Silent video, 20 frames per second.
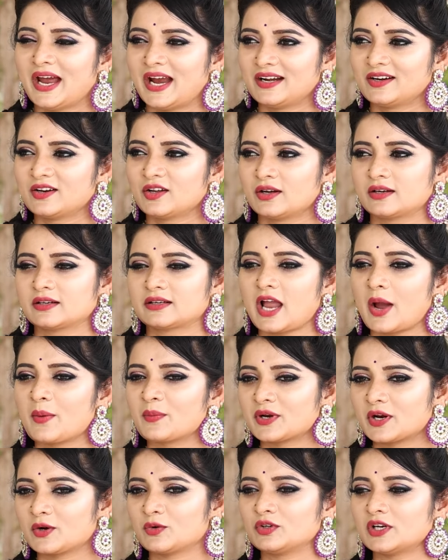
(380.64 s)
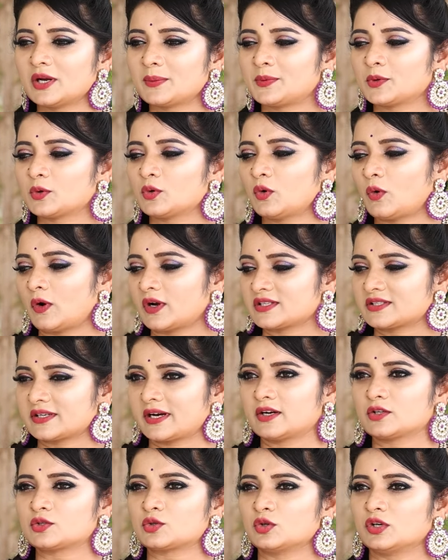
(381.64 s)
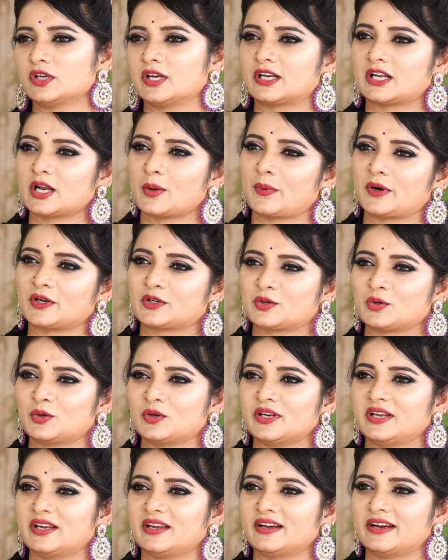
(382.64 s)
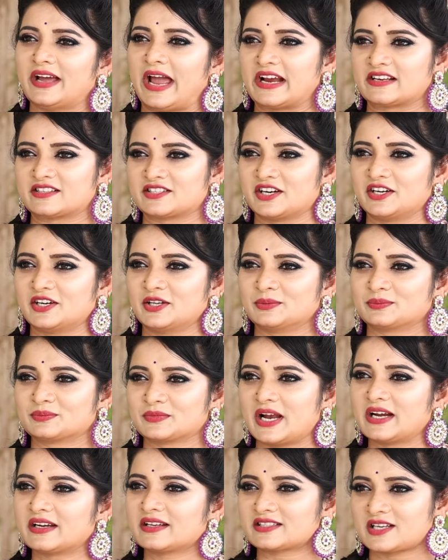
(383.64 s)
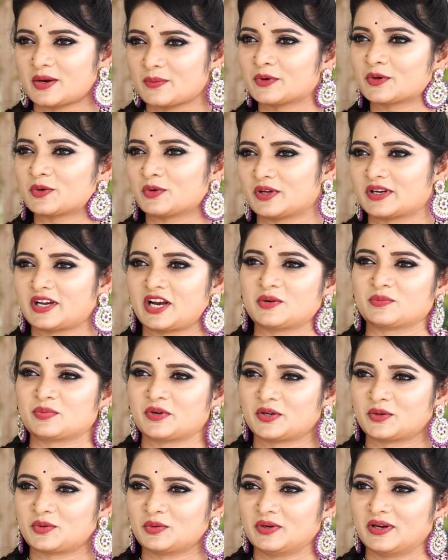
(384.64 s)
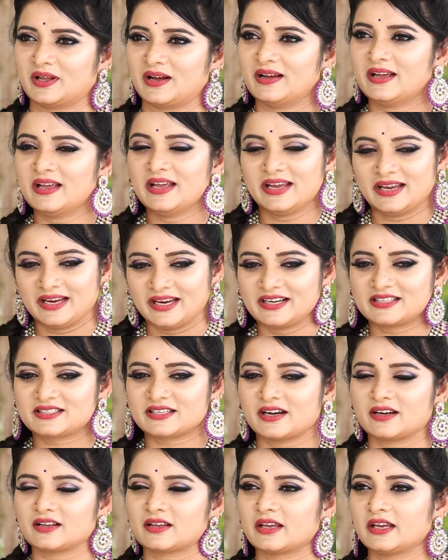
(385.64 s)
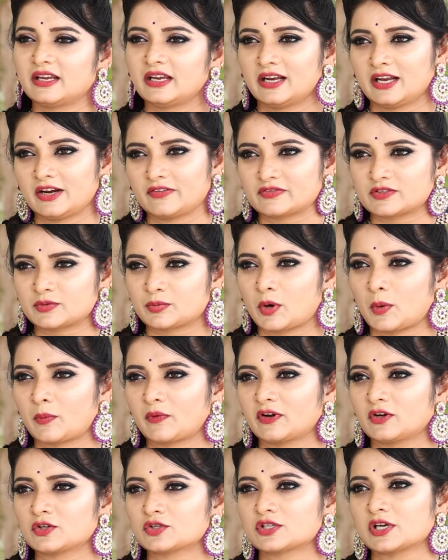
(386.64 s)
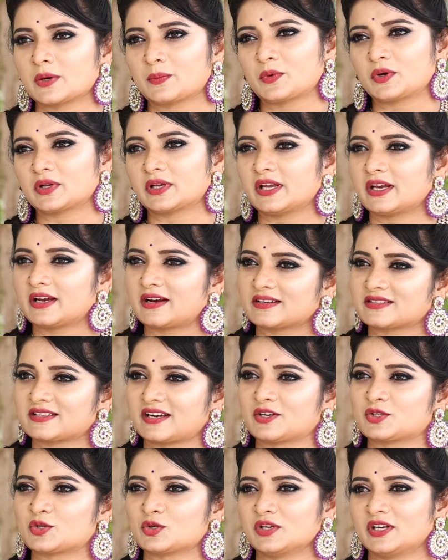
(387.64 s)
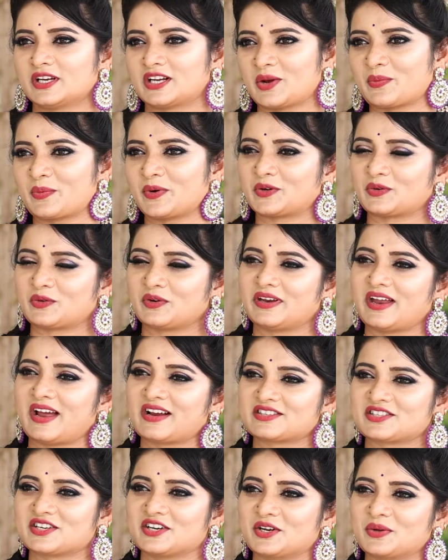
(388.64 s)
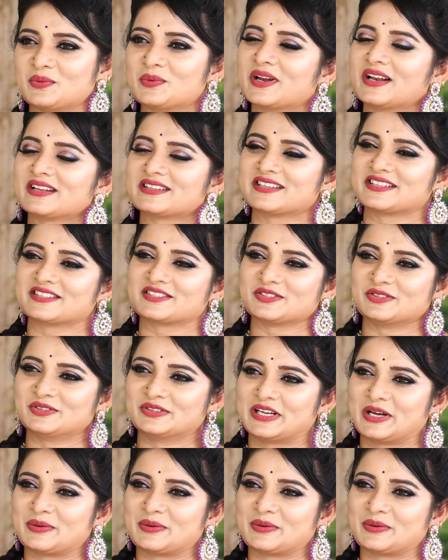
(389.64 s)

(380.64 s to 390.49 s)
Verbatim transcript: అండ్ కెమెరా hmm. ఉన్నప్పుడు కూడా వన్ సైడ్ చున్నీ ఇట్లా పట్టుకొని యాక్ట్ చేయడం అంటే స్టమక్ hmm. కూడా కనపడకుండా hmm. ఇటు సైడ్ కి ఈ లెఫ్ట్ ప్రొఫైల్ వచ్చేటప్పటికి ఇక్కడ సైడ్ చున్నీ ఇట్లా పెట్టుకొని యాక్ట్ చేయడం ఇలా చేసిన